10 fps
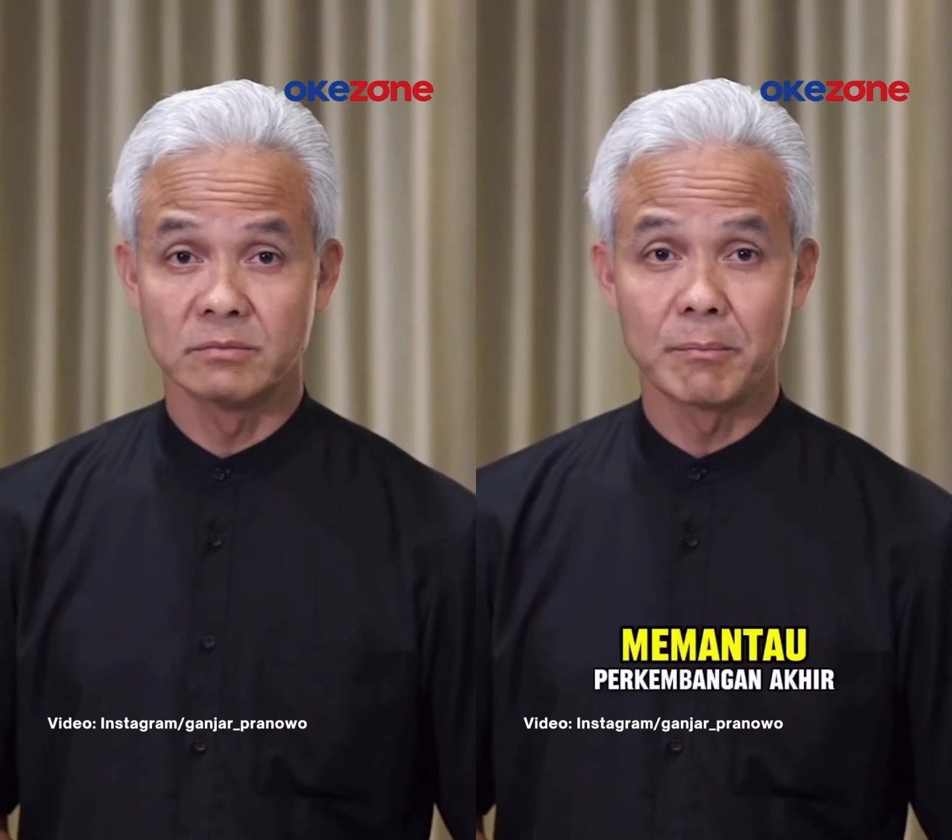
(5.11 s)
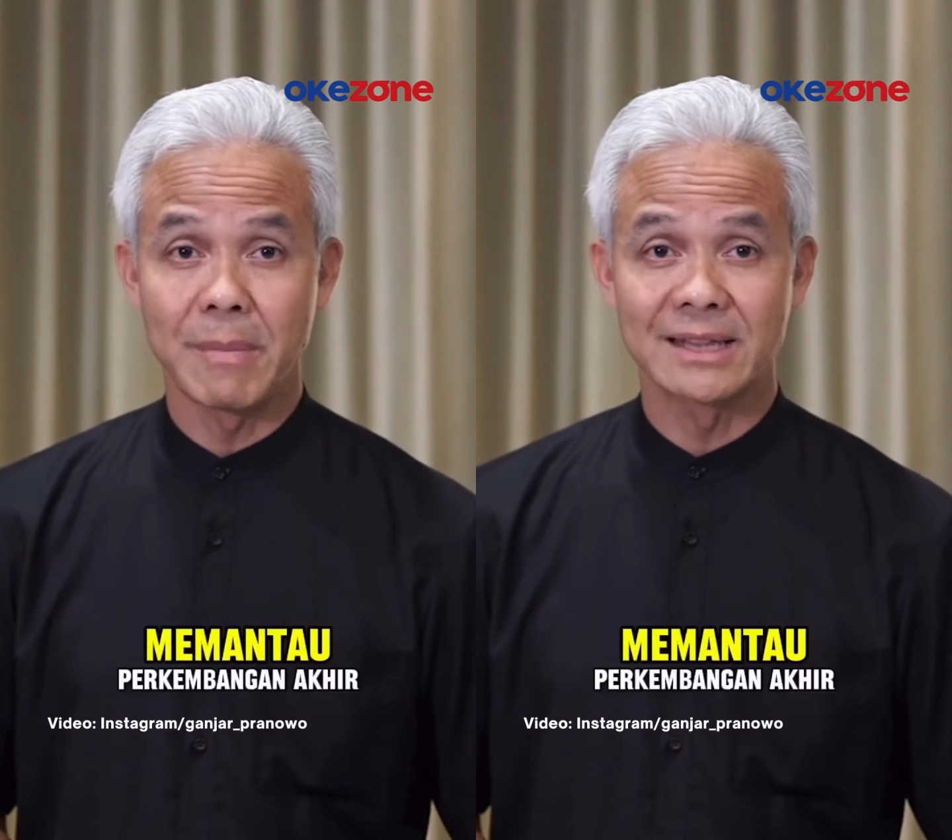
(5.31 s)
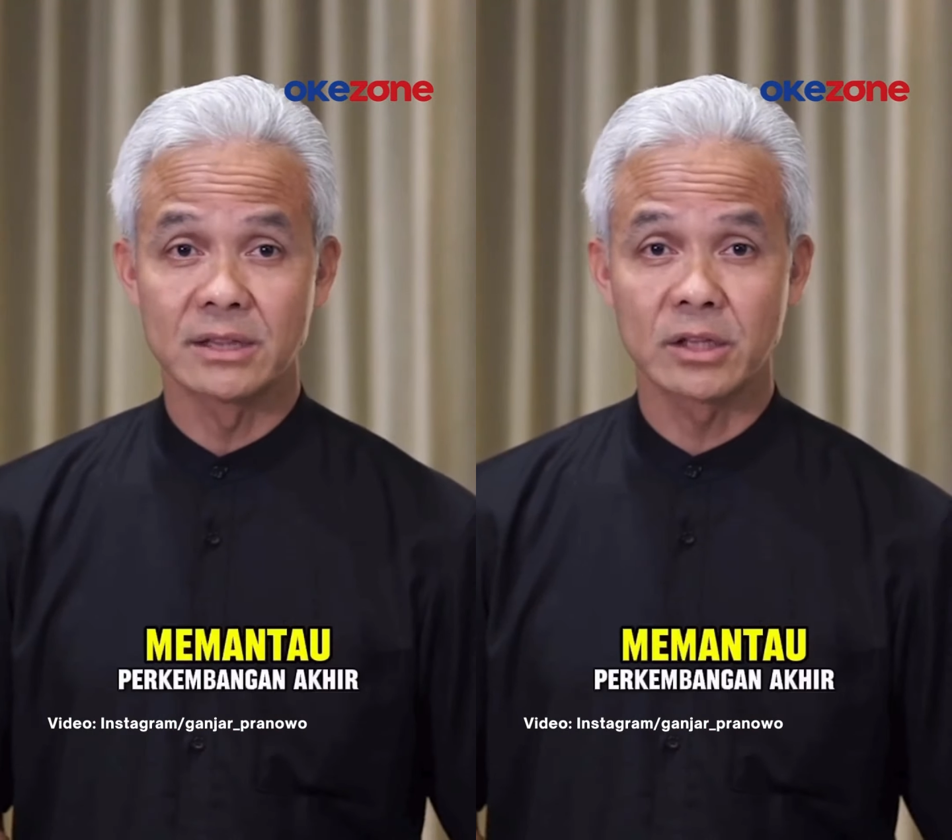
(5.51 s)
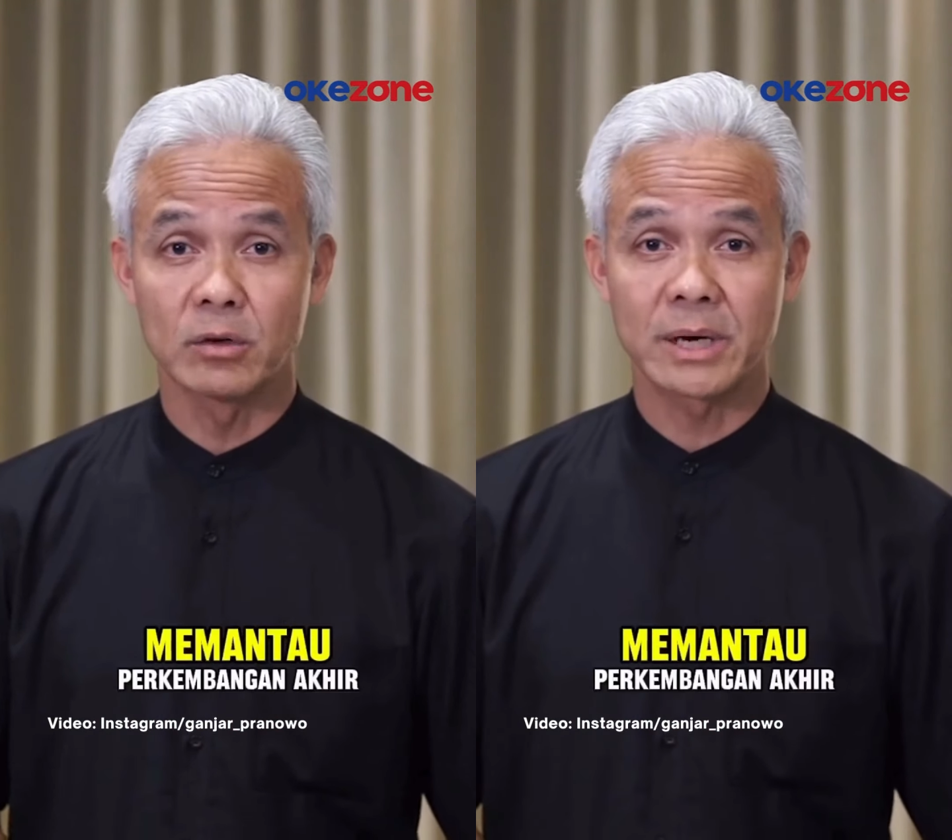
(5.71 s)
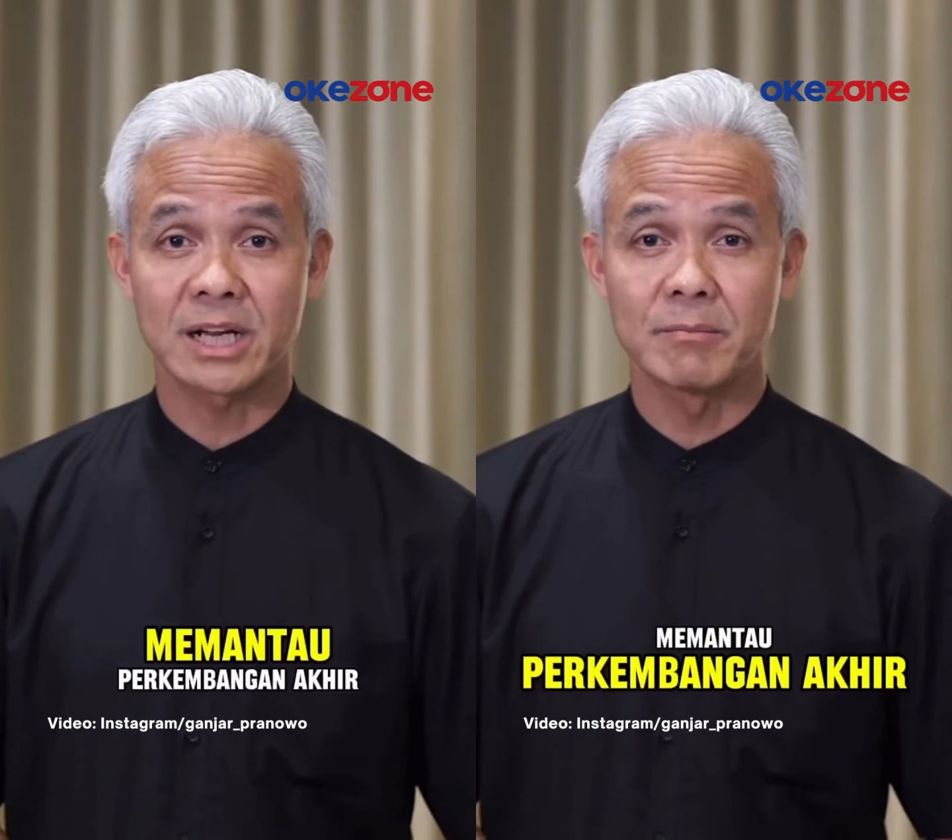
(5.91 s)

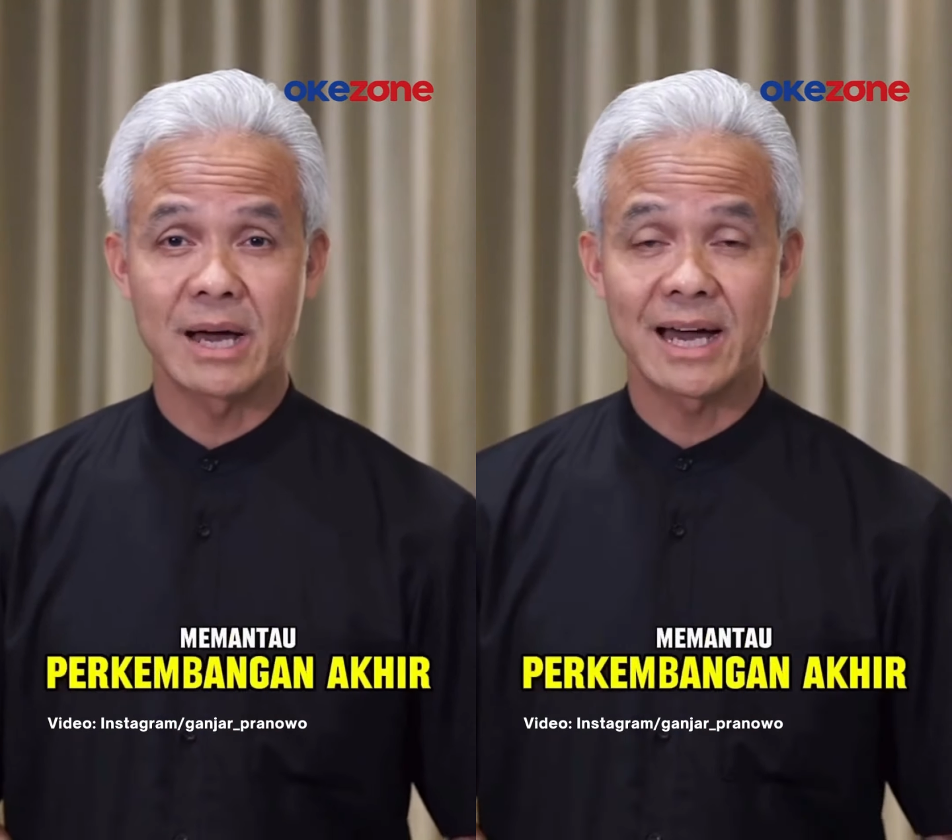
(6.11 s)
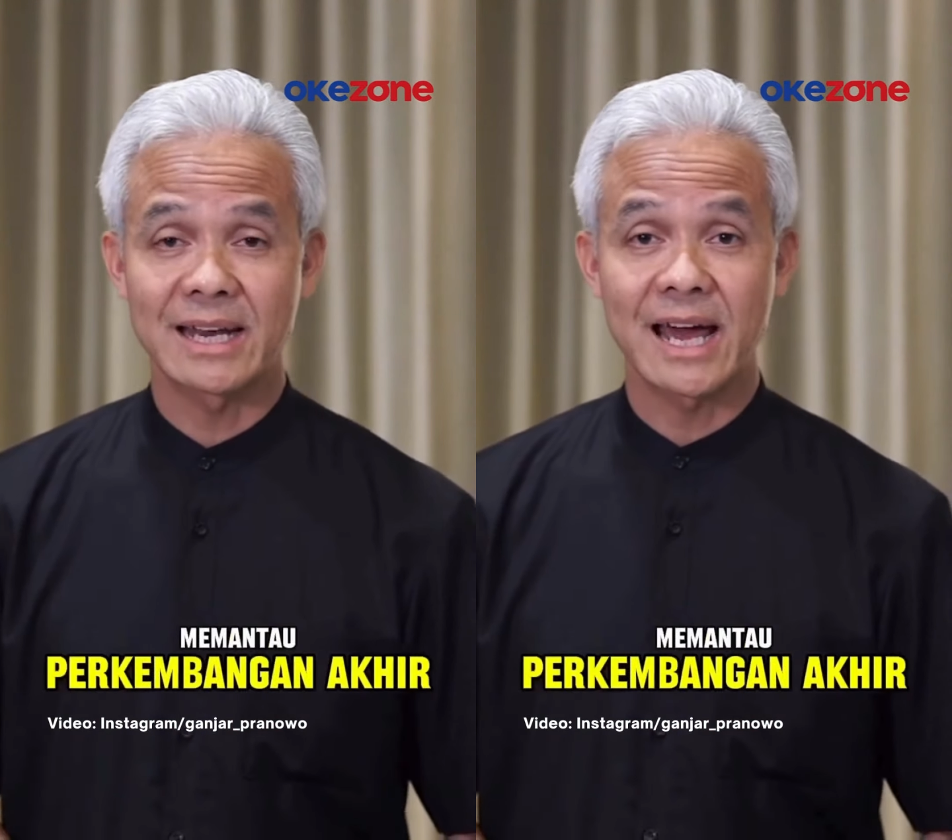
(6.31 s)
memantau perkembangan